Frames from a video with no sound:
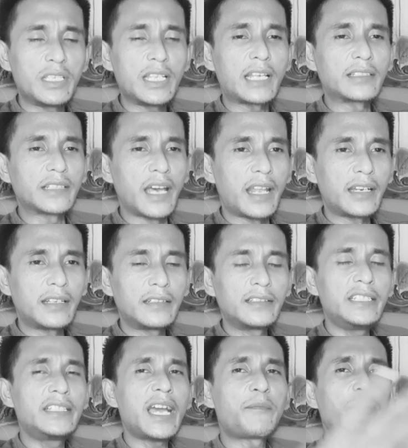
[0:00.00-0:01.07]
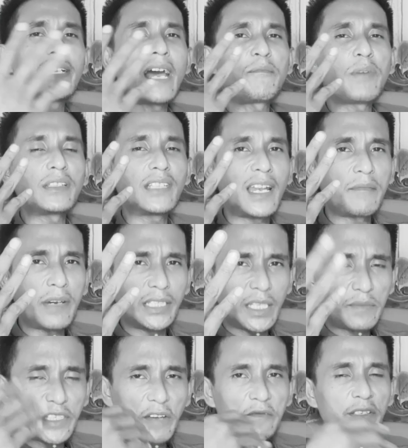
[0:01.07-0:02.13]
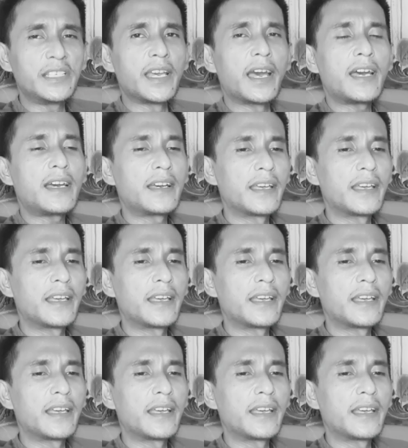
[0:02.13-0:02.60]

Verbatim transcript: menjelaskan tiga pendapat dalam madhab syafi'iyah.